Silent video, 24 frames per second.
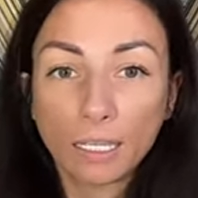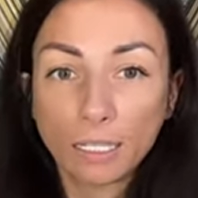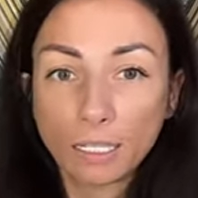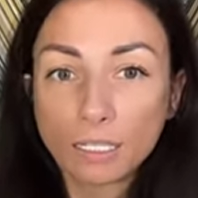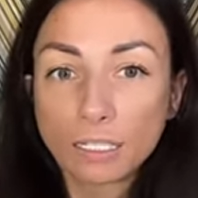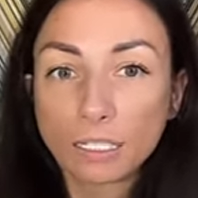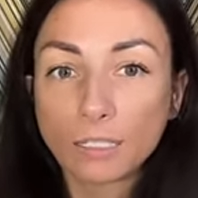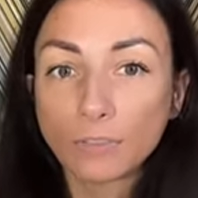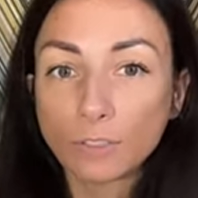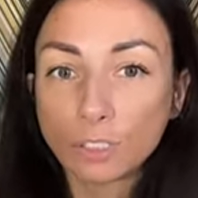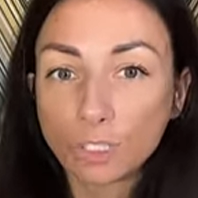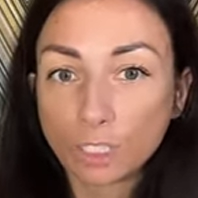
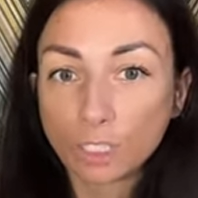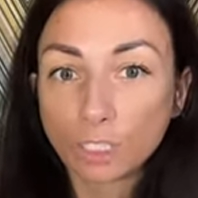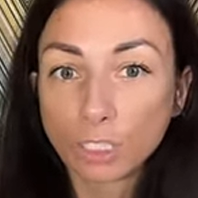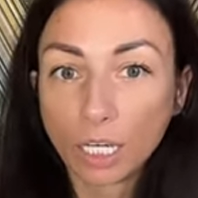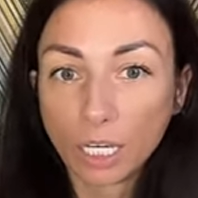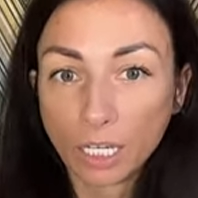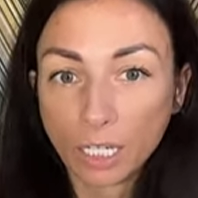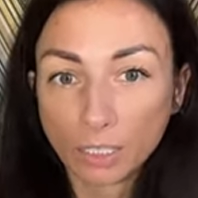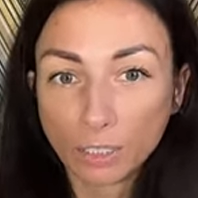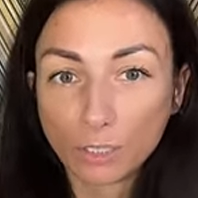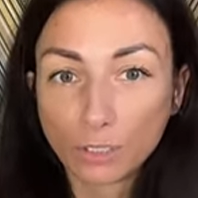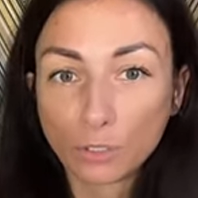Если вы
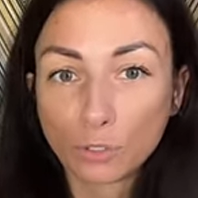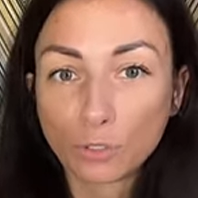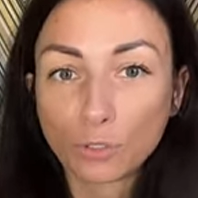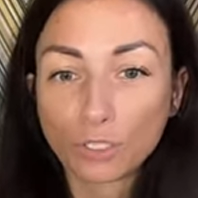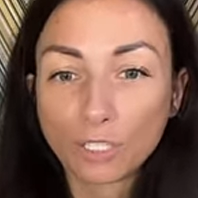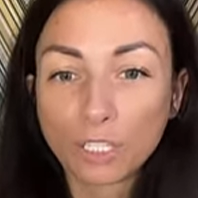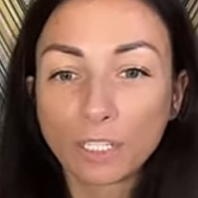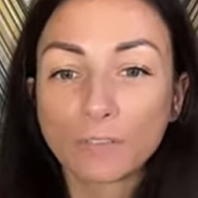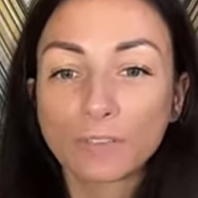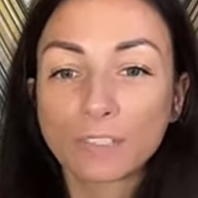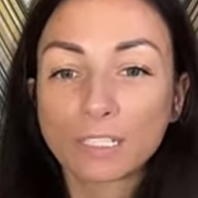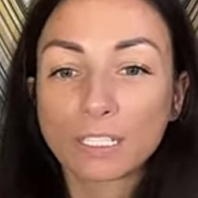считаете,
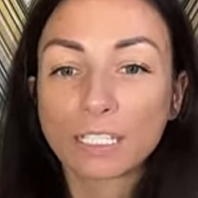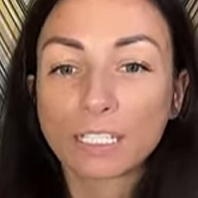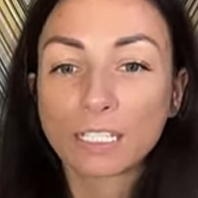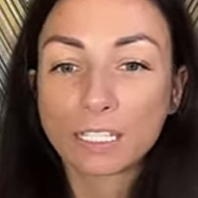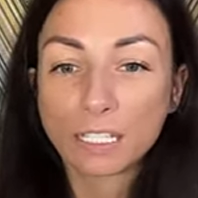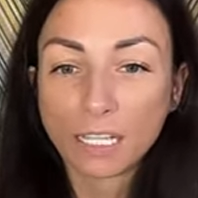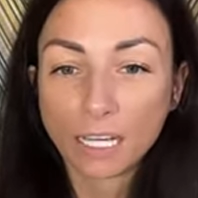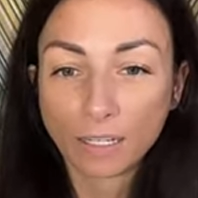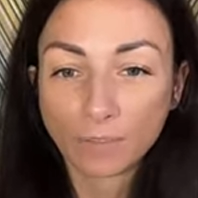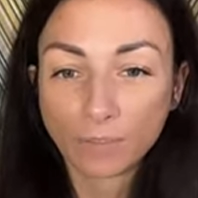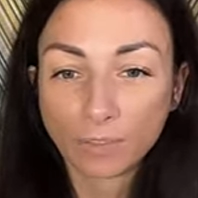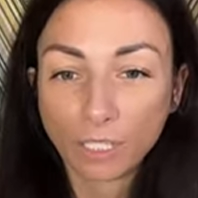что сервис
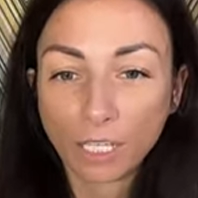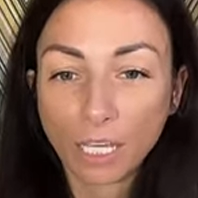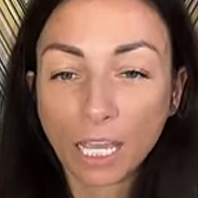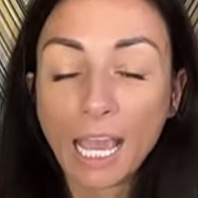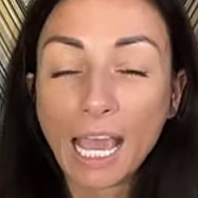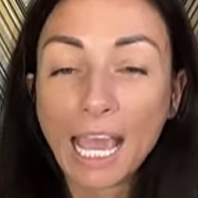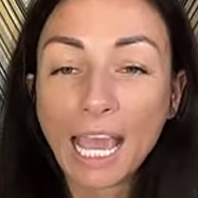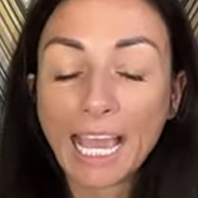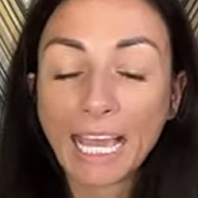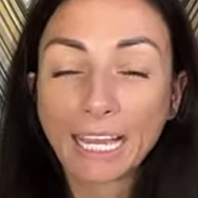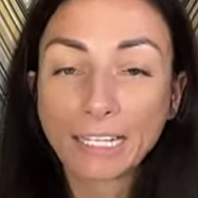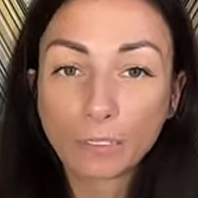
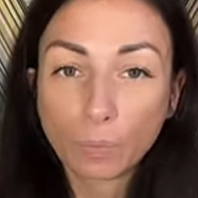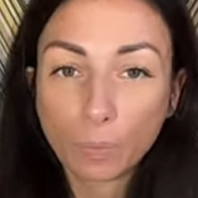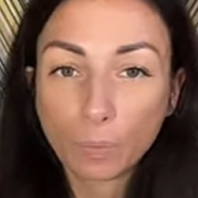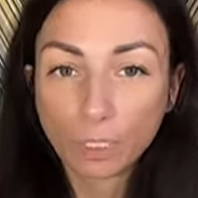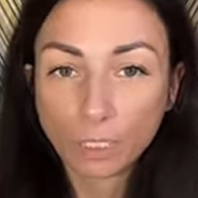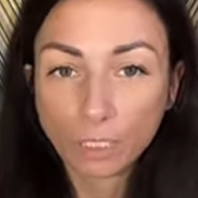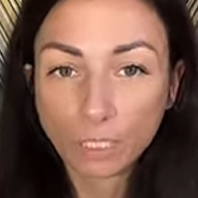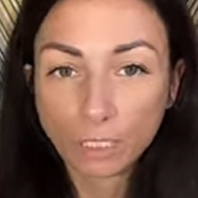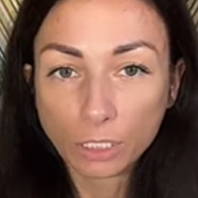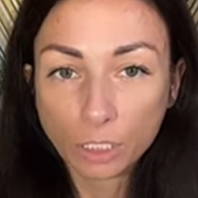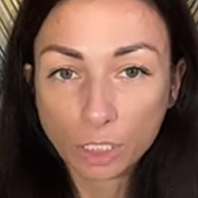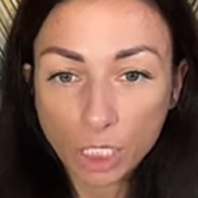доставки – это
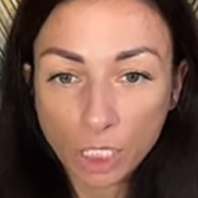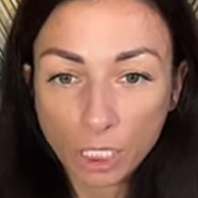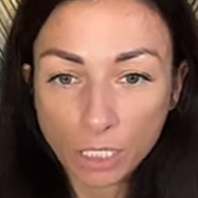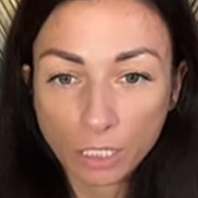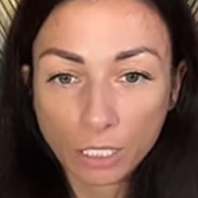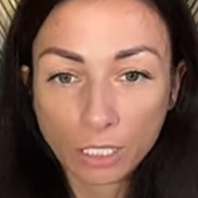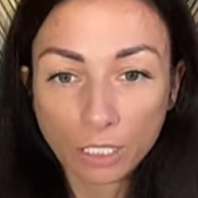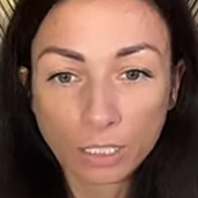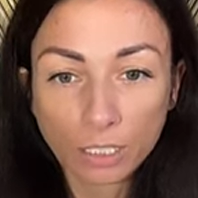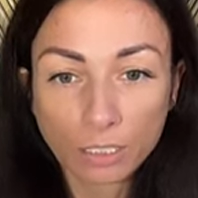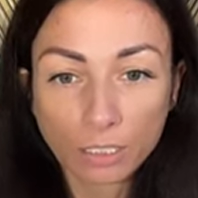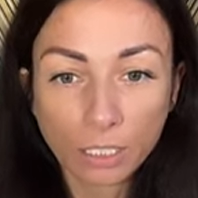
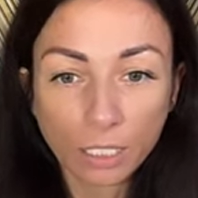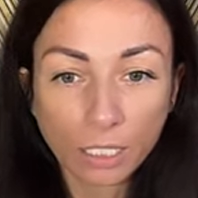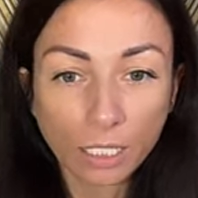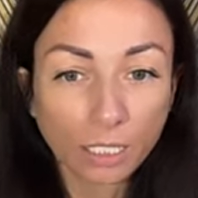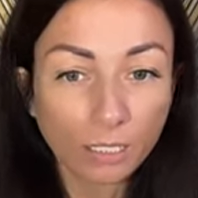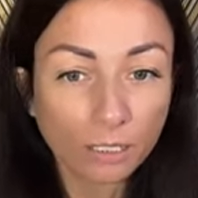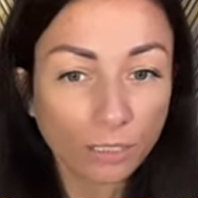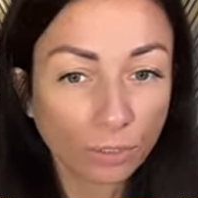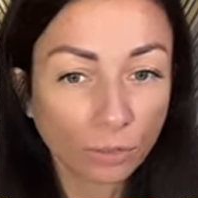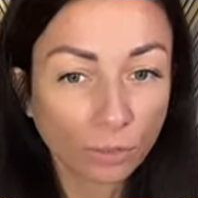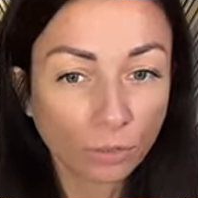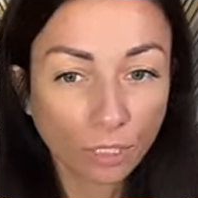продолжение
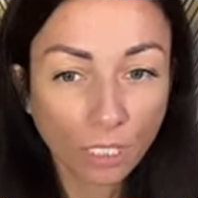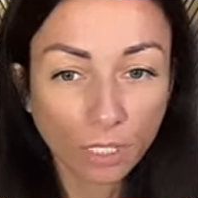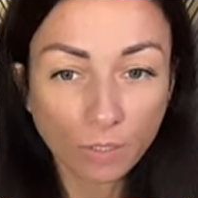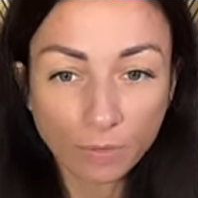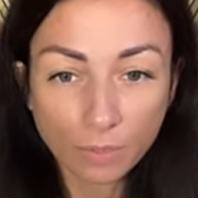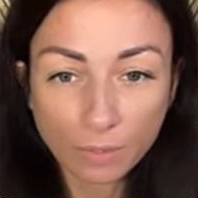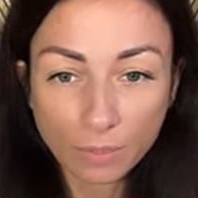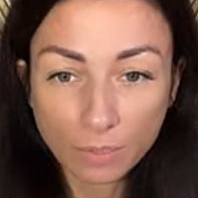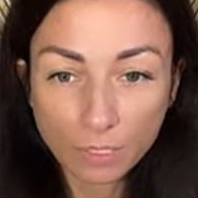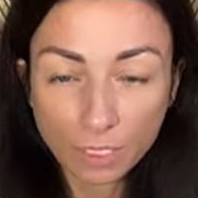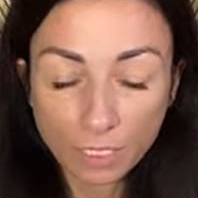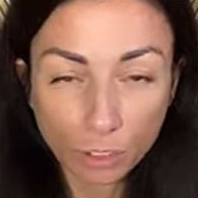ресторана, то
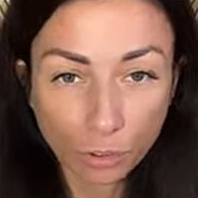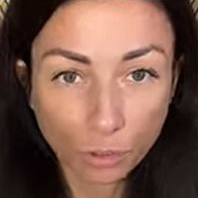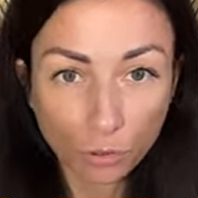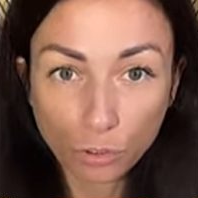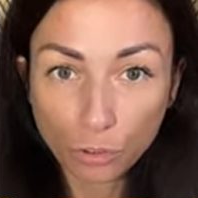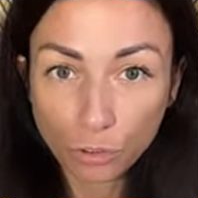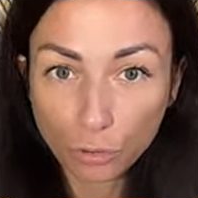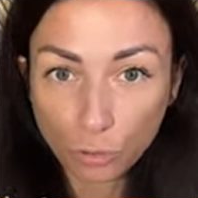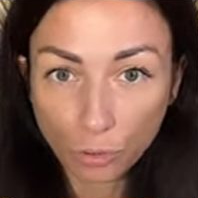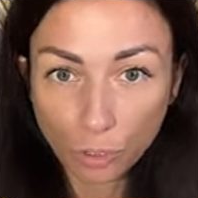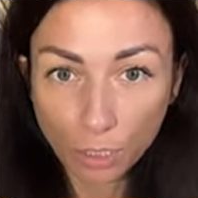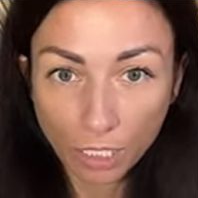я вам
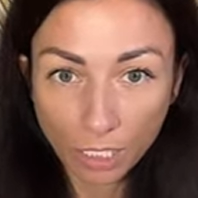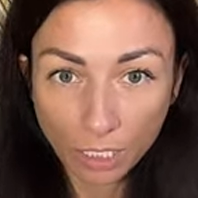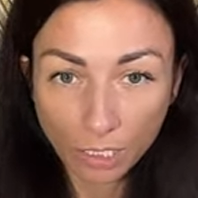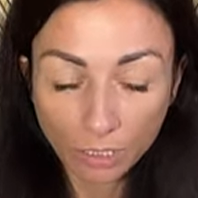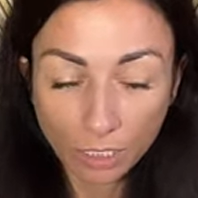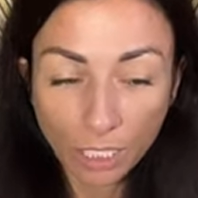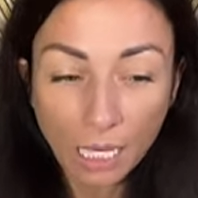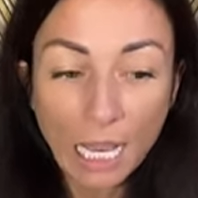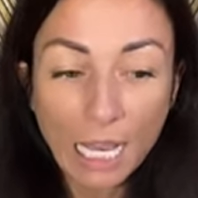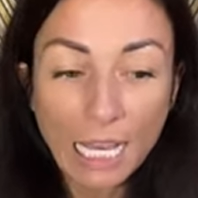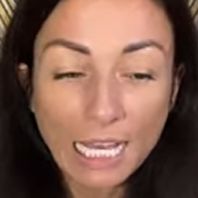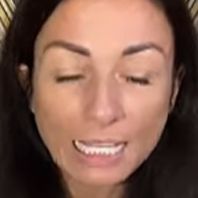скажу, что
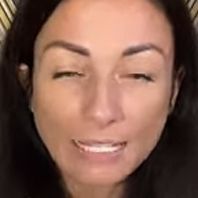нет.